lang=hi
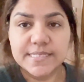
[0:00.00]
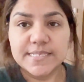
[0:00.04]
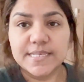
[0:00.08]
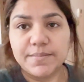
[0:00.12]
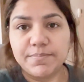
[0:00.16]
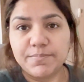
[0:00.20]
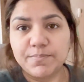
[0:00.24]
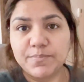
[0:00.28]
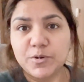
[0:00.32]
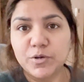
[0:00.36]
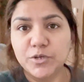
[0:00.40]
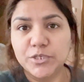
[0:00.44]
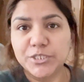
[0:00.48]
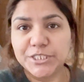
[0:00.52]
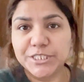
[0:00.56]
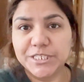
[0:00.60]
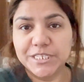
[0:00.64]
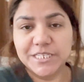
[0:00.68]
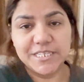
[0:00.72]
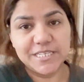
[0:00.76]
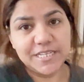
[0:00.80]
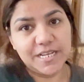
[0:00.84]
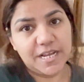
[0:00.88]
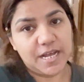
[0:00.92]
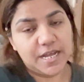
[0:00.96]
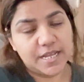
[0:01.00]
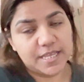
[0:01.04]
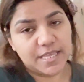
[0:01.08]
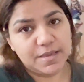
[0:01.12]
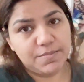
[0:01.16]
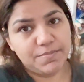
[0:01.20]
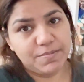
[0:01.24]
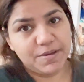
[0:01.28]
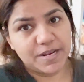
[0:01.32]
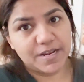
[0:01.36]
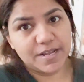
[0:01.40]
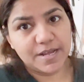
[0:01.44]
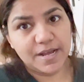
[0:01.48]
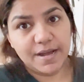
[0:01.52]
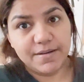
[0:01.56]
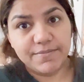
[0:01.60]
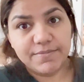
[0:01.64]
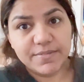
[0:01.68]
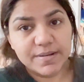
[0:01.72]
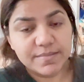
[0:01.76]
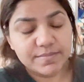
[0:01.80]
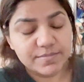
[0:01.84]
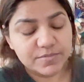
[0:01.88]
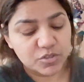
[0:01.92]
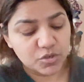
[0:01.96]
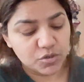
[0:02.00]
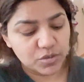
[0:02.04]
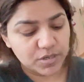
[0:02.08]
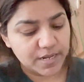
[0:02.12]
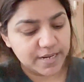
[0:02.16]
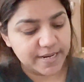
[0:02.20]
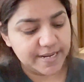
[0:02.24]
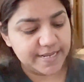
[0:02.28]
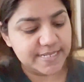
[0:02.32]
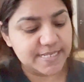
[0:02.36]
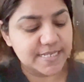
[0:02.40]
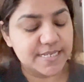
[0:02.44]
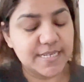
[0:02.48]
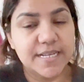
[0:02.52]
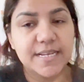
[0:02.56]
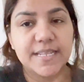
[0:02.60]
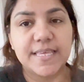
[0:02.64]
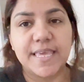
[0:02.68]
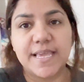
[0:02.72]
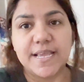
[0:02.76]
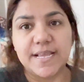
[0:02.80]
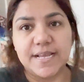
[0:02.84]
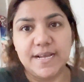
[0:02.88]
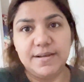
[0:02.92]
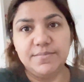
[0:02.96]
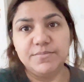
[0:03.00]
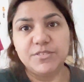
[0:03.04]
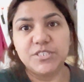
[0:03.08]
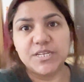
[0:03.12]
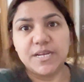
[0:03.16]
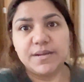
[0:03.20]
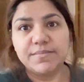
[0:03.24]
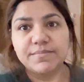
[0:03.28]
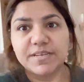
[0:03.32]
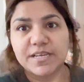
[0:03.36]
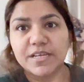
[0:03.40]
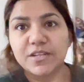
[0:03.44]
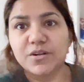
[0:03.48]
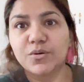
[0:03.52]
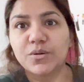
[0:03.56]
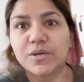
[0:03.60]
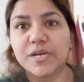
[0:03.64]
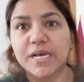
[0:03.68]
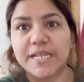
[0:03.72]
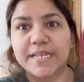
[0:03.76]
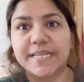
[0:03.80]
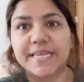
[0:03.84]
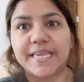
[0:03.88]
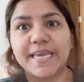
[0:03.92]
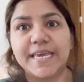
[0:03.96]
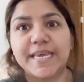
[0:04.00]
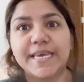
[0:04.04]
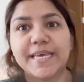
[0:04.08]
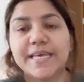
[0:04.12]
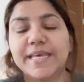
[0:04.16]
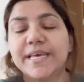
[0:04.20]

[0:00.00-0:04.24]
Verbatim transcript: सब कुछ आके फिर काम थोड़ा रेस्ट करके काम शाम करो घर के